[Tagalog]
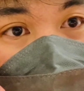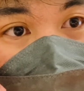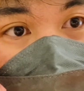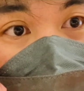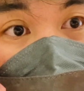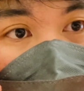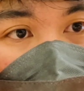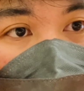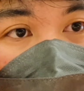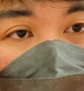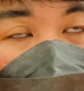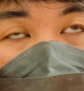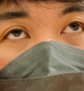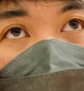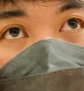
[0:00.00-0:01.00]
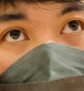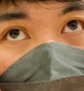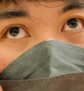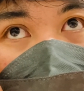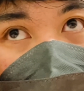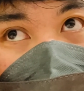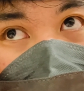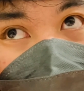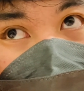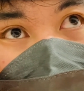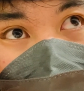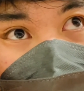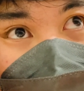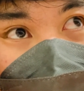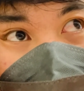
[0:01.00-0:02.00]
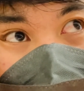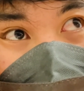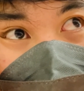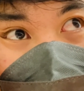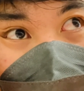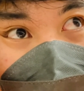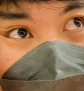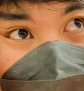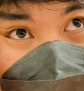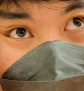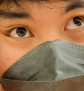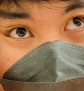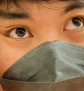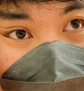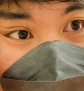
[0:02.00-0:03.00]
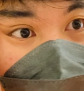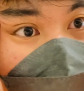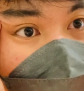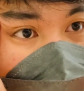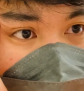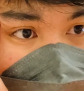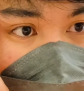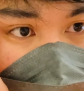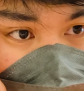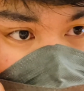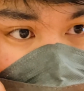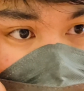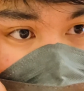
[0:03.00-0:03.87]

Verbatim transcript: Diba? Kasi 31 hours na tayong nagbibiyahe dahil.